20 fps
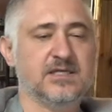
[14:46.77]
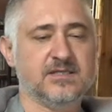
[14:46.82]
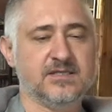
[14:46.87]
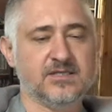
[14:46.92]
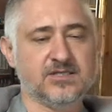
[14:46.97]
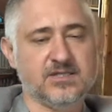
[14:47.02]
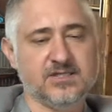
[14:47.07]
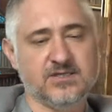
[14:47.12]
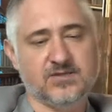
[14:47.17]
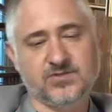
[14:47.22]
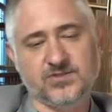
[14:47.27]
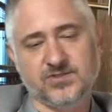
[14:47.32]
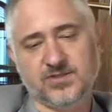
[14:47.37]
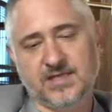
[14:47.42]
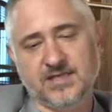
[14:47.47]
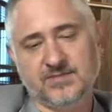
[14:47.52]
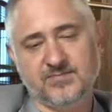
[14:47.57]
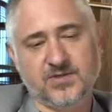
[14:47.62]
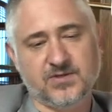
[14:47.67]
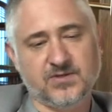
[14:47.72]
Jeżeli chodzi
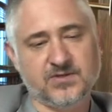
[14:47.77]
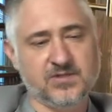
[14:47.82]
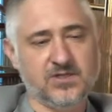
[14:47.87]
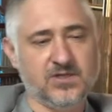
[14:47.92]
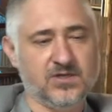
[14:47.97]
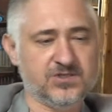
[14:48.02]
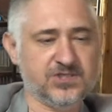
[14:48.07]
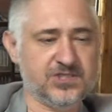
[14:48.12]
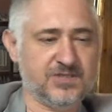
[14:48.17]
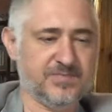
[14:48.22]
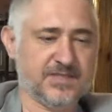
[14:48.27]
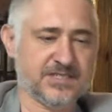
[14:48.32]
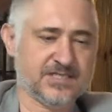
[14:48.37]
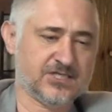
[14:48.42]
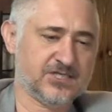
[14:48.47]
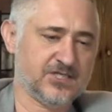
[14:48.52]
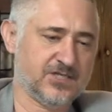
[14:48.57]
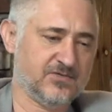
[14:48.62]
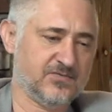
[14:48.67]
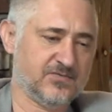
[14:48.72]
jakby o ilości
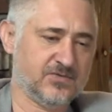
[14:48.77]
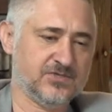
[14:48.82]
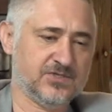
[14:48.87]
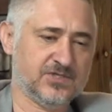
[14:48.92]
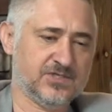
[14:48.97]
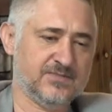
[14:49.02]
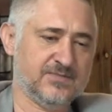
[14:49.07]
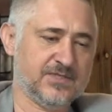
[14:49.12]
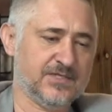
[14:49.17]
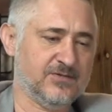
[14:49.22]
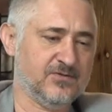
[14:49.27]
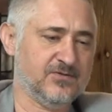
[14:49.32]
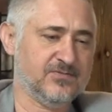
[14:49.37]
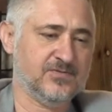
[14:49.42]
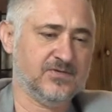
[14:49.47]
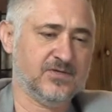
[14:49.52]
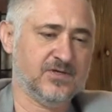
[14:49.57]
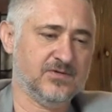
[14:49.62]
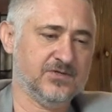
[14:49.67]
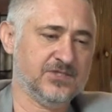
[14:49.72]
pasażerów, którzy
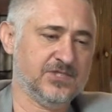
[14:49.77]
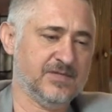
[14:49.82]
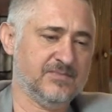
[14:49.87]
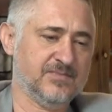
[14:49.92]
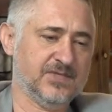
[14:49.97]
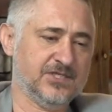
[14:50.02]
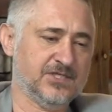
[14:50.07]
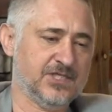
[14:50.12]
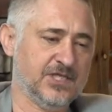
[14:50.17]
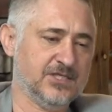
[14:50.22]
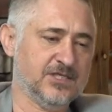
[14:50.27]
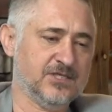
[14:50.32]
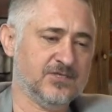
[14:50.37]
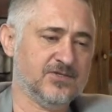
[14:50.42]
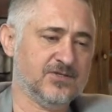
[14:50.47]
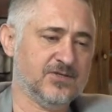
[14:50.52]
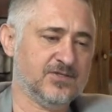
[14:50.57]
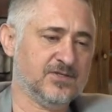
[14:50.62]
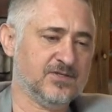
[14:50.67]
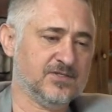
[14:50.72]
będą koło siebie
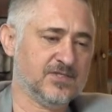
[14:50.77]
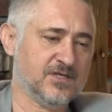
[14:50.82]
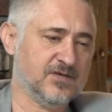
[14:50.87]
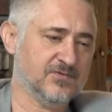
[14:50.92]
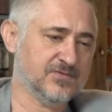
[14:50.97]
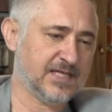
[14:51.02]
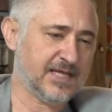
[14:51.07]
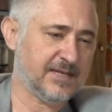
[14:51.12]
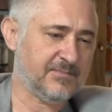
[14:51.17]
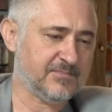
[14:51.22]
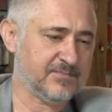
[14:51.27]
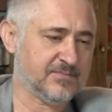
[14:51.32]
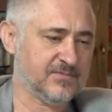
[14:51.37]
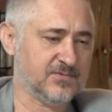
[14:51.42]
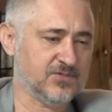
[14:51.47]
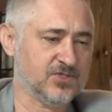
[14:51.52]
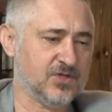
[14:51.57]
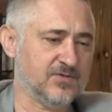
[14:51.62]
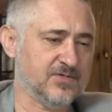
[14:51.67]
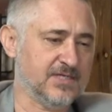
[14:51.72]
siedzieć, no to są
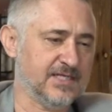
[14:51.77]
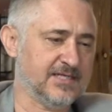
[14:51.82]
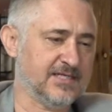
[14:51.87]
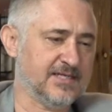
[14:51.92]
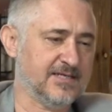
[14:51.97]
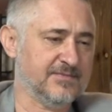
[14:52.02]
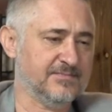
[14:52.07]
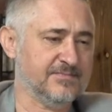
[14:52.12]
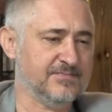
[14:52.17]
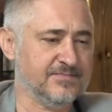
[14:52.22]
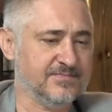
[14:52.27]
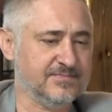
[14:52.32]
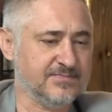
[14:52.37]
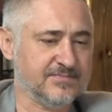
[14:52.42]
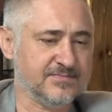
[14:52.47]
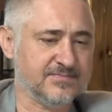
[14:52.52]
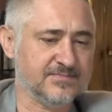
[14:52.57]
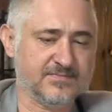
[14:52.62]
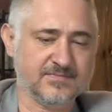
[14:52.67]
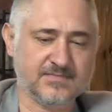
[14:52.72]
tam ciągle te
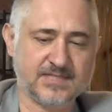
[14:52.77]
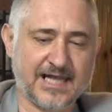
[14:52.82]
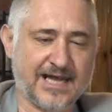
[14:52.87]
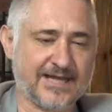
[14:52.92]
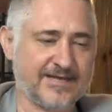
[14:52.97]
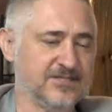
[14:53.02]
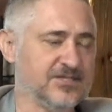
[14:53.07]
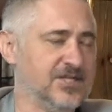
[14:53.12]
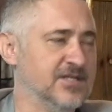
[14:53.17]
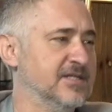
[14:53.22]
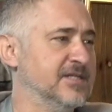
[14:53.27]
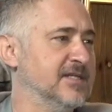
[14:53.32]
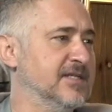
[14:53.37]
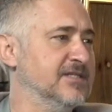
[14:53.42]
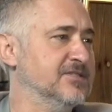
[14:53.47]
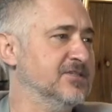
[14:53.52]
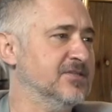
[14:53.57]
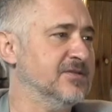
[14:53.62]
mm, tarcia, tak?